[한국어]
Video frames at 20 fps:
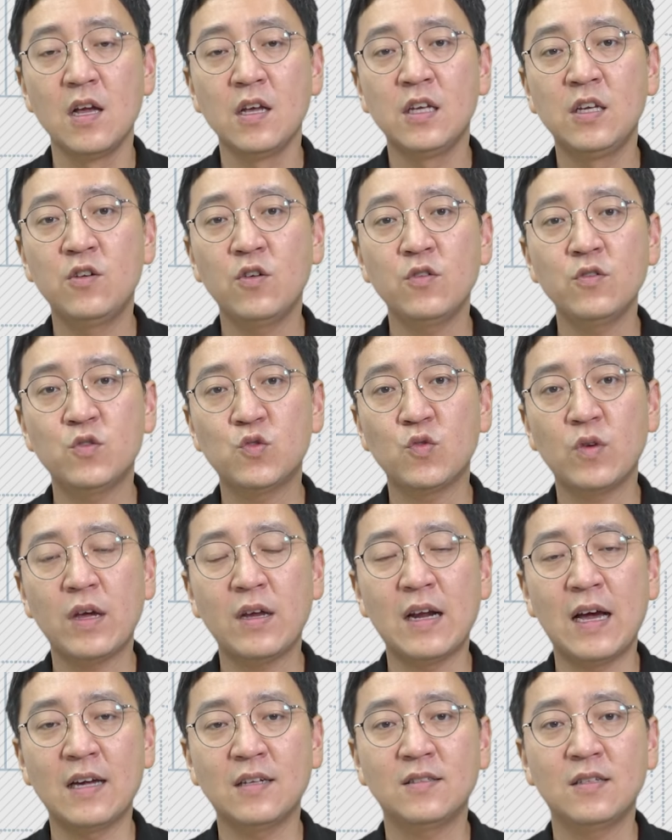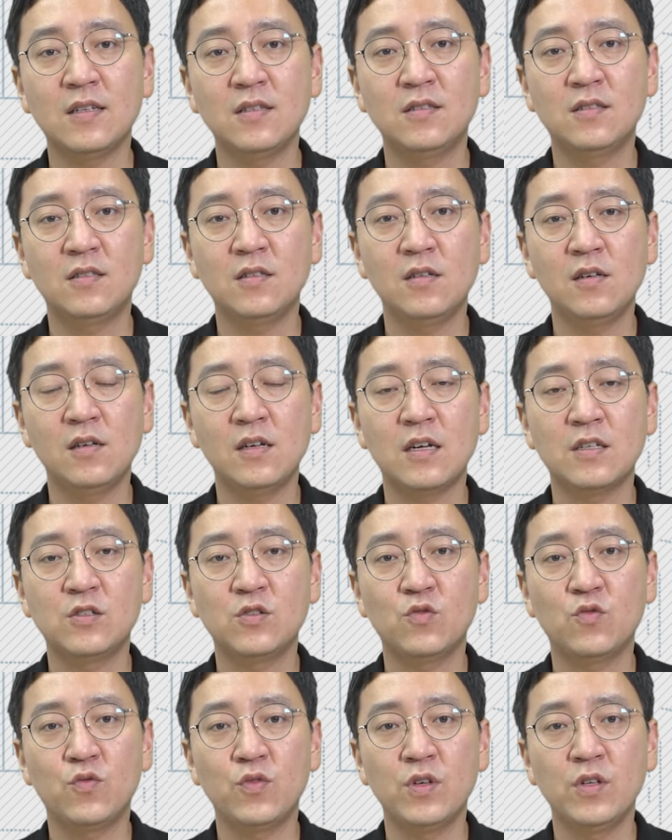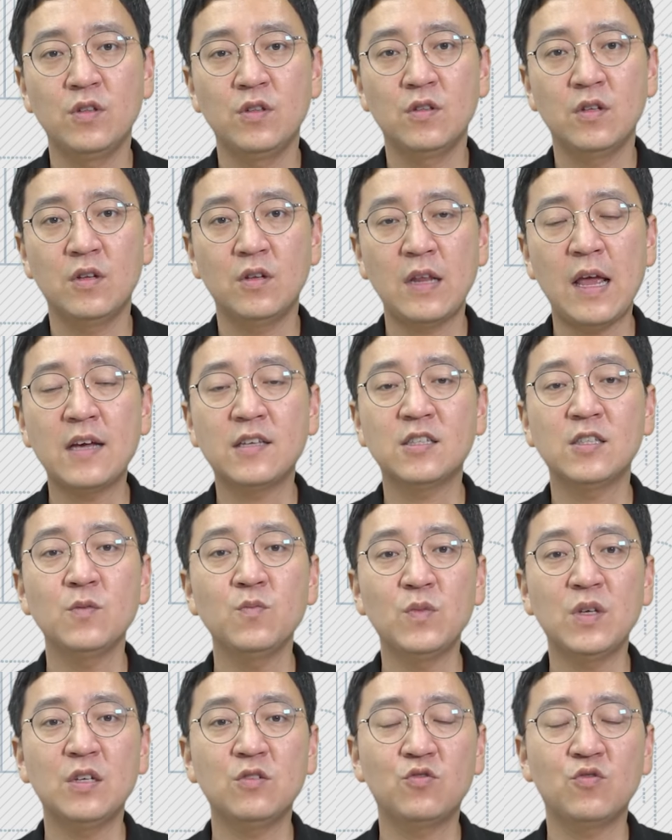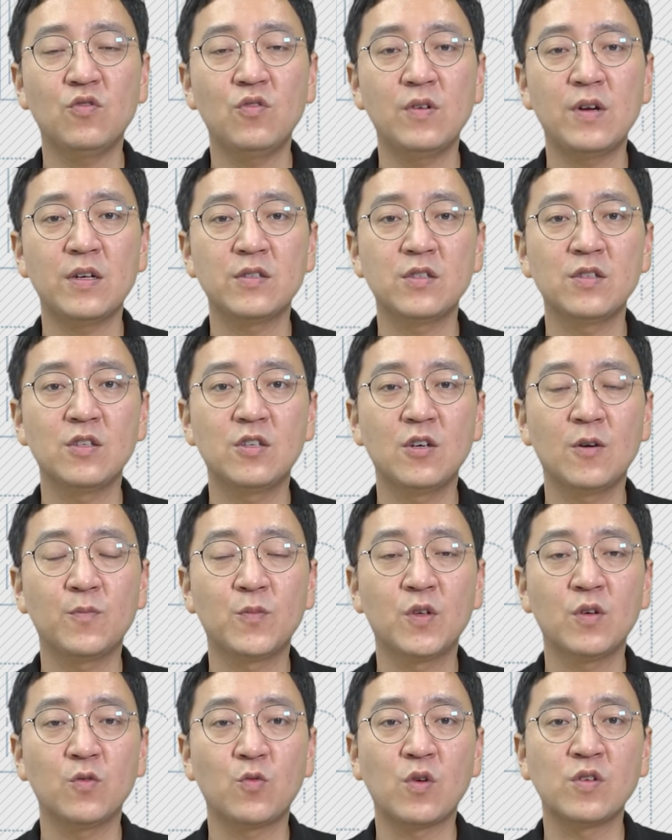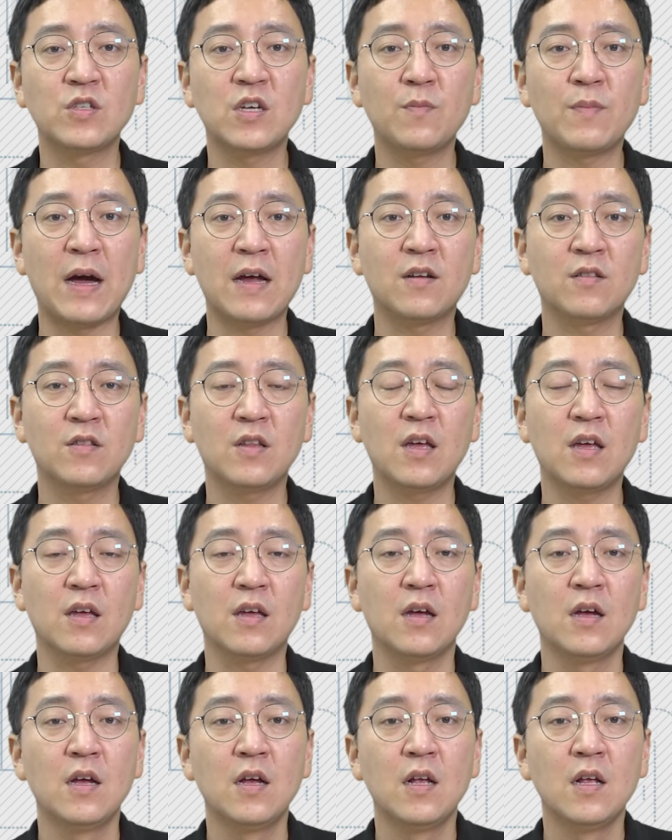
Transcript: 이런 쪽에 라이센스를 가지고 있는 핵심 기술을 가진 기업들은 굉장히 많은데